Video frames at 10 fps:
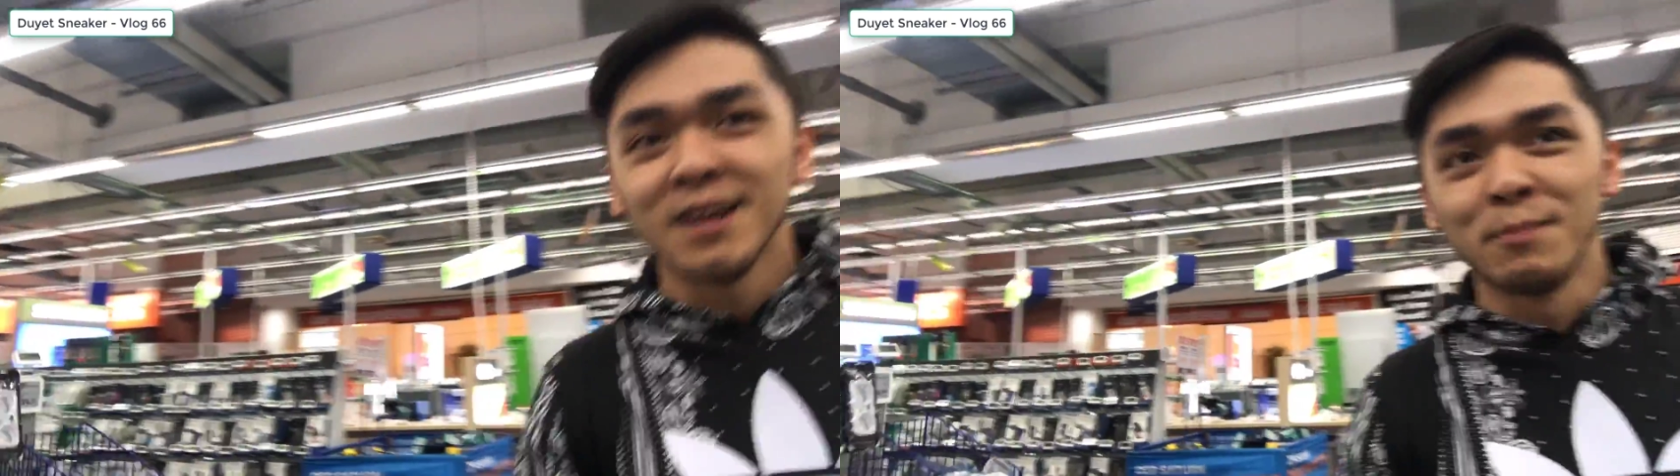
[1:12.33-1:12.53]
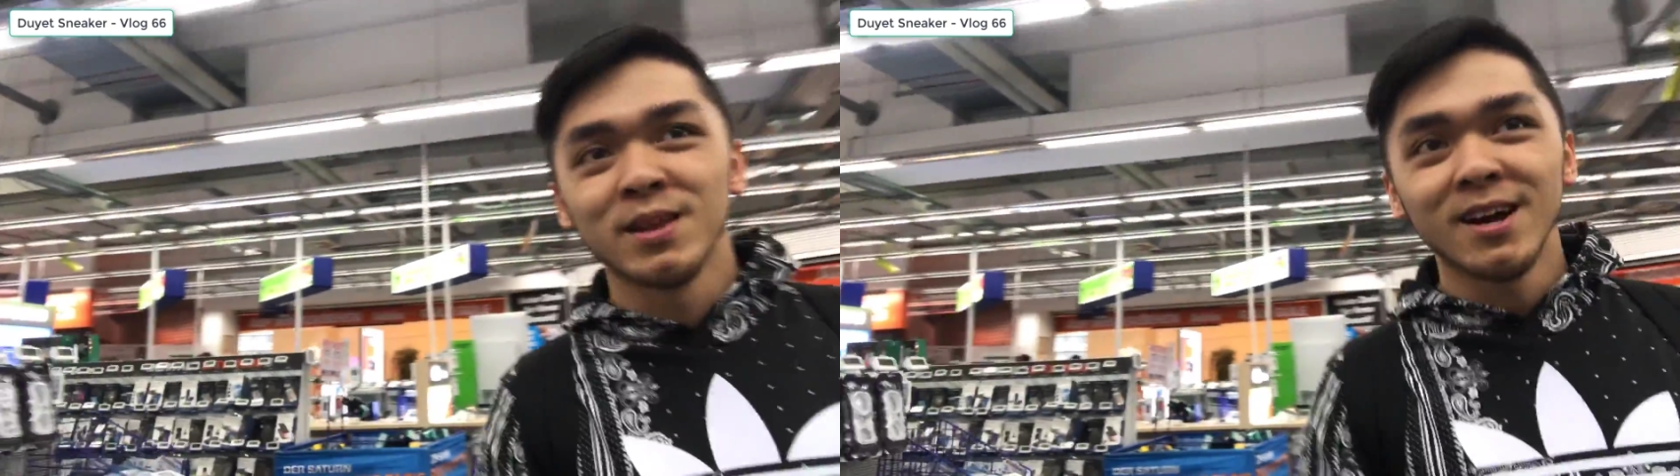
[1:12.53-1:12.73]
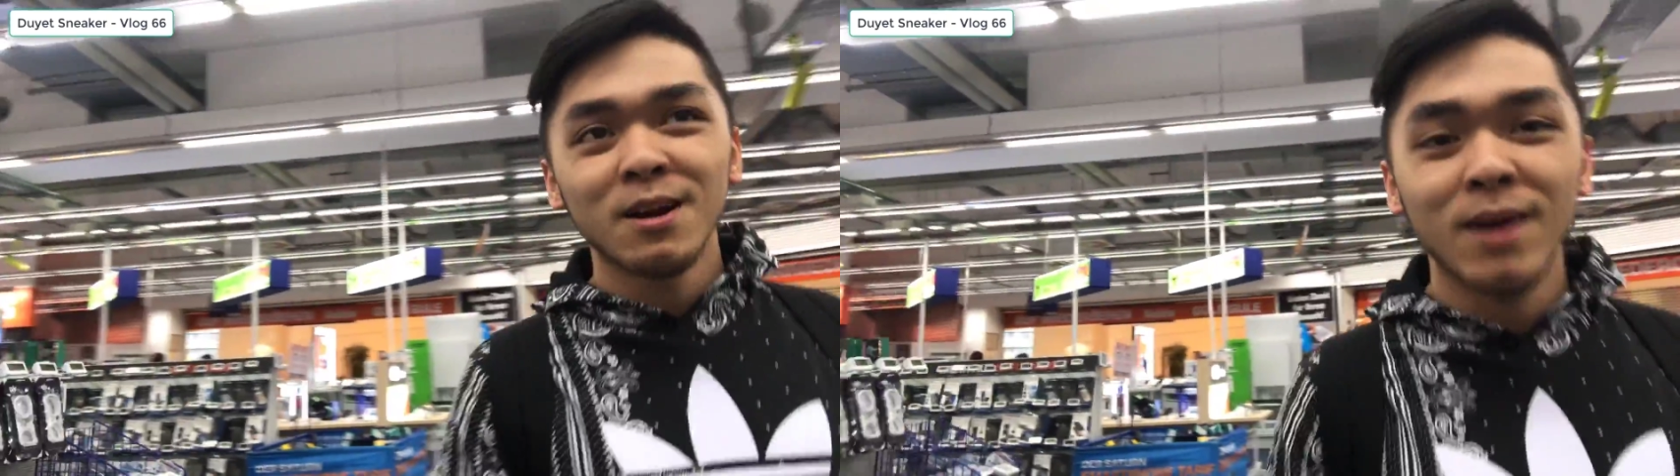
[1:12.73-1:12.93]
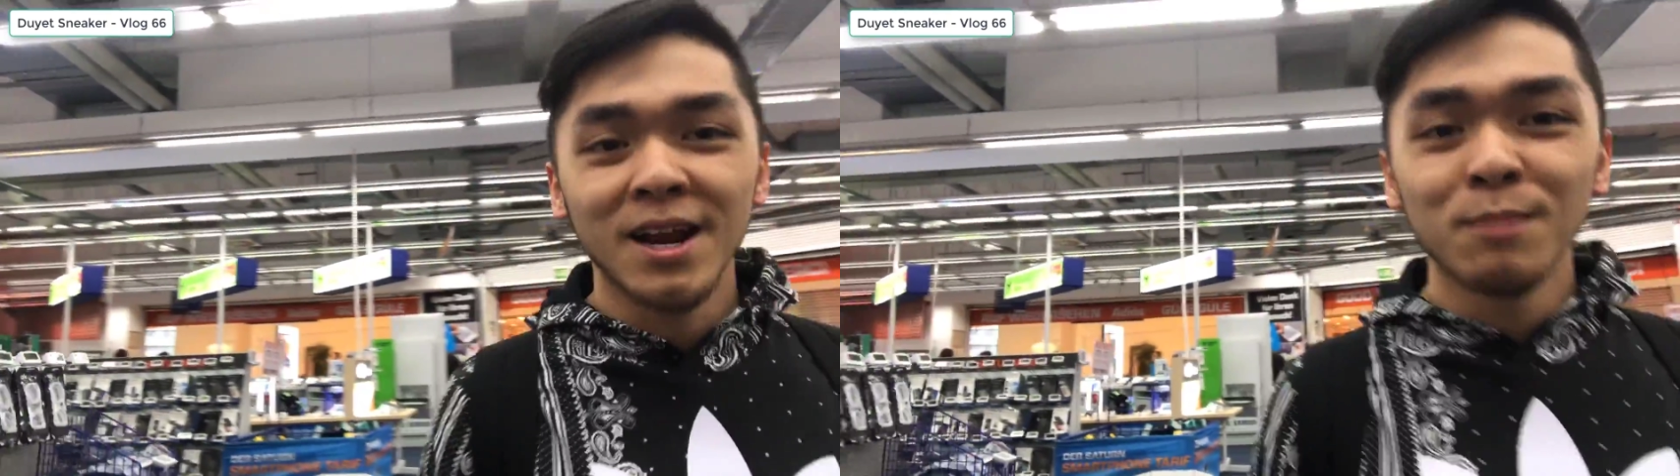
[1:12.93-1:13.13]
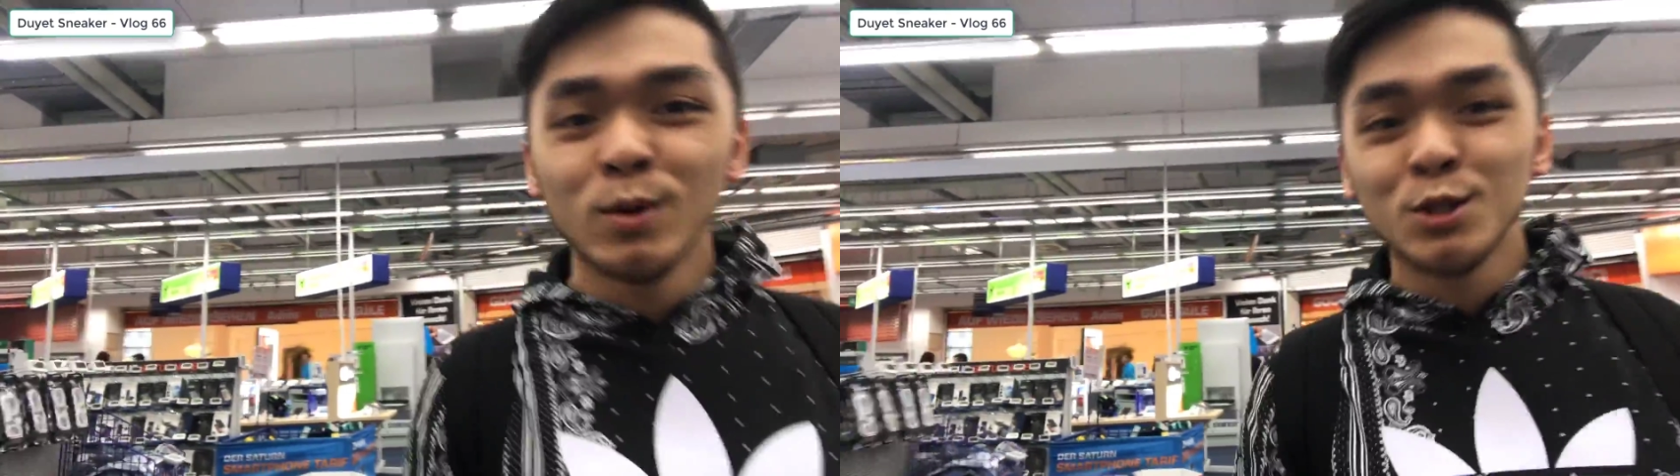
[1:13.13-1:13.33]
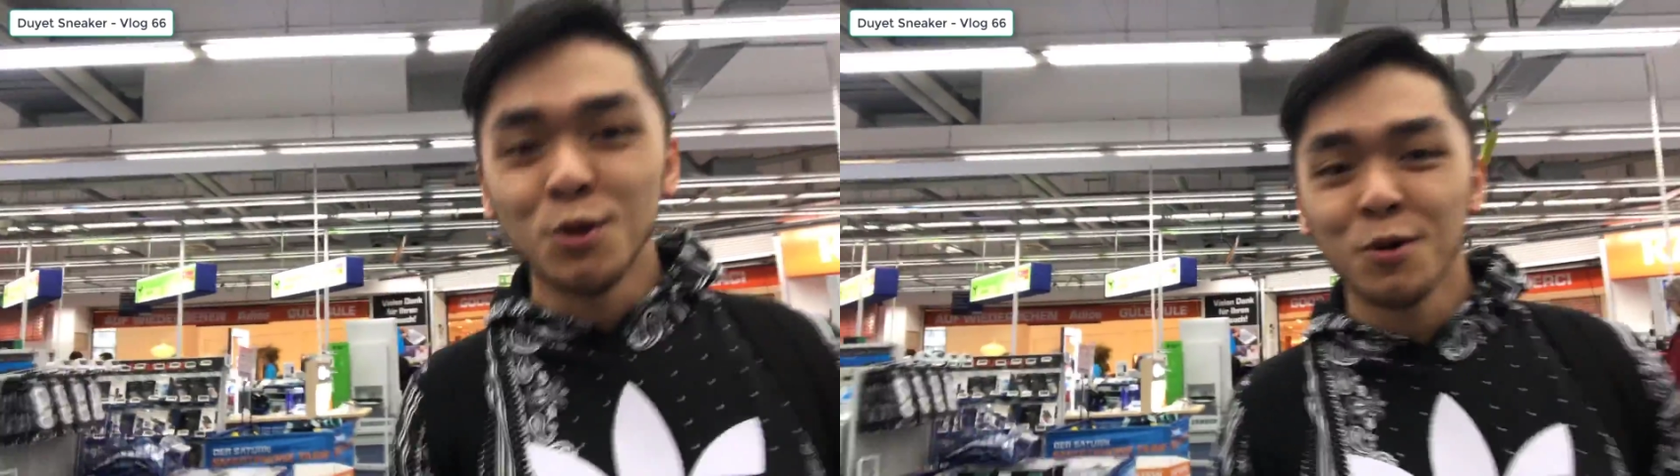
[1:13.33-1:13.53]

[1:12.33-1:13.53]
để mình dẫn các bạn đến một